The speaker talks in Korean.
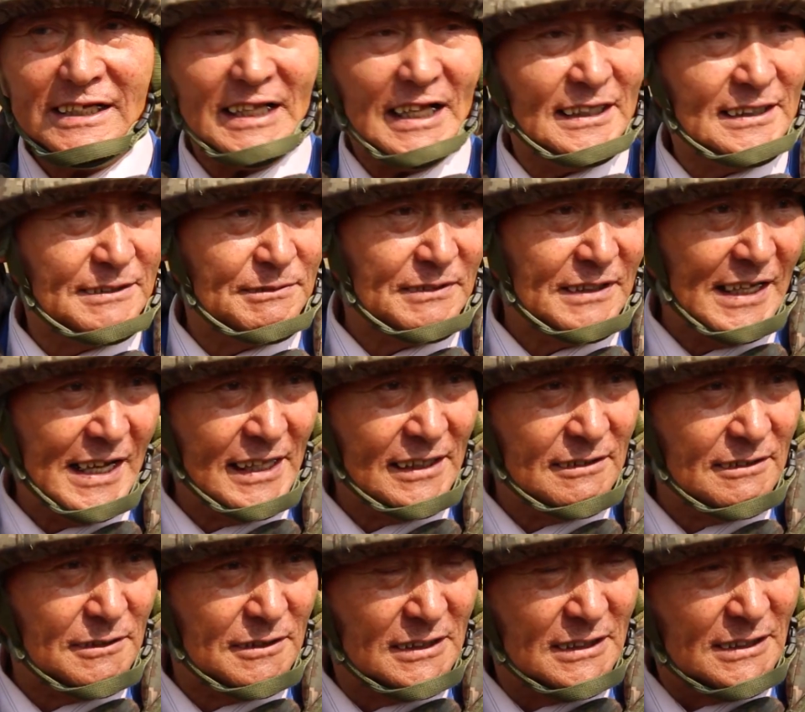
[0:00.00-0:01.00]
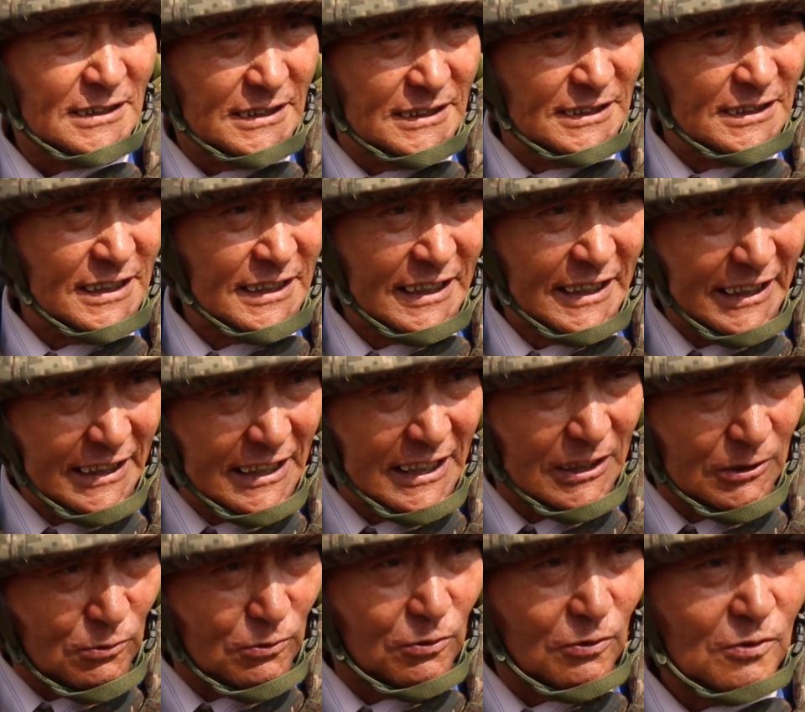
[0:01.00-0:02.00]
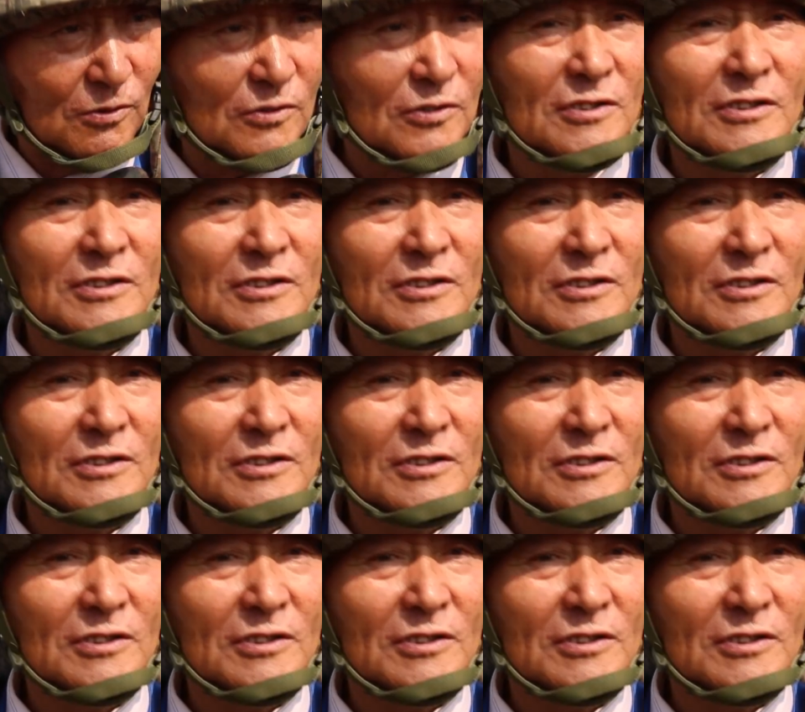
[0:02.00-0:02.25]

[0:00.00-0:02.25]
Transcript: 탐지해서 지뢰 캐내고